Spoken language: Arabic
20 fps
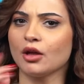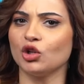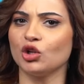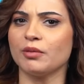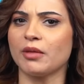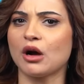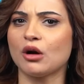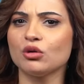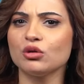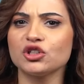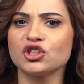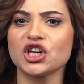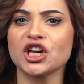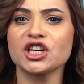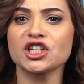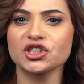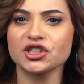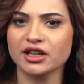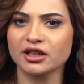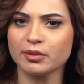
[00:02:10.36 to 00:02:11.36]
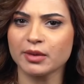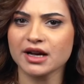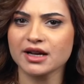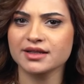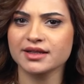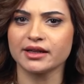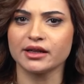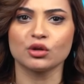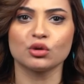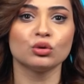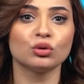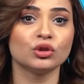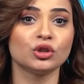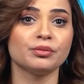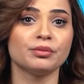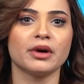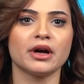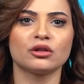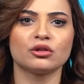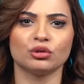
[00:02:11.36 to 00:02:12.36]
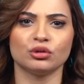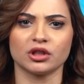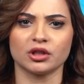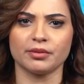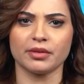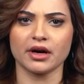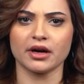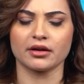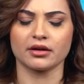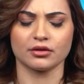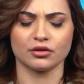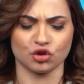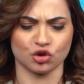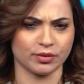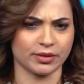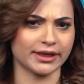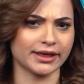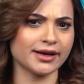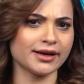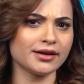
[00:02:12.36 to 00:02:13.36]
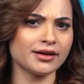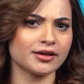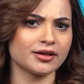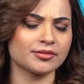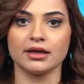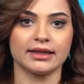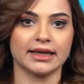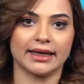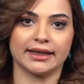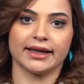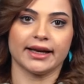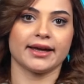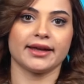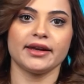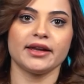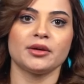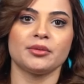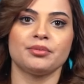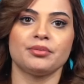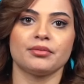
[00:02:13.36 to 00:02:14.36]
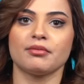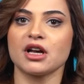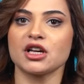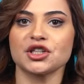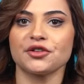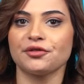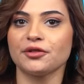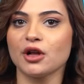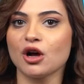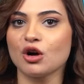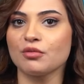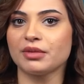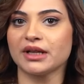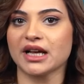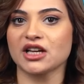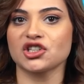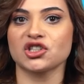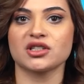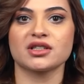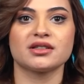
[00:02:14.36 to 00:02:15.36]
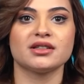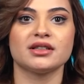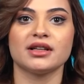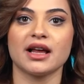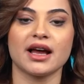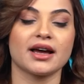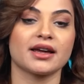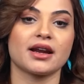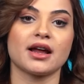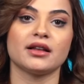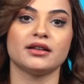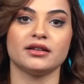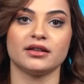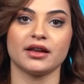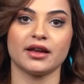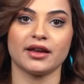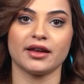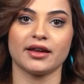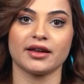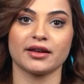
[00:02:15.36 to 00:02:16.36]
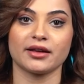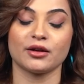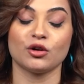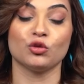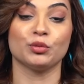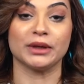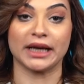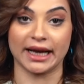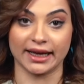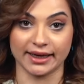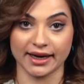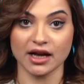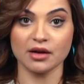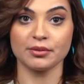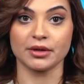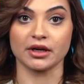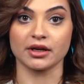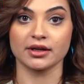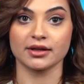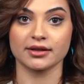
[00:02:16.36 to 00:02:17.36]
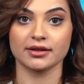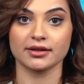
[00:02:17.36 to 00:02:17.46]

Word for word: انه معقول جيشنا الباسل يكون ضباطه الكبار جبناء يعني غريب ما شفناهم بالعشر سنين الاخرانيه هيك وبالعلامه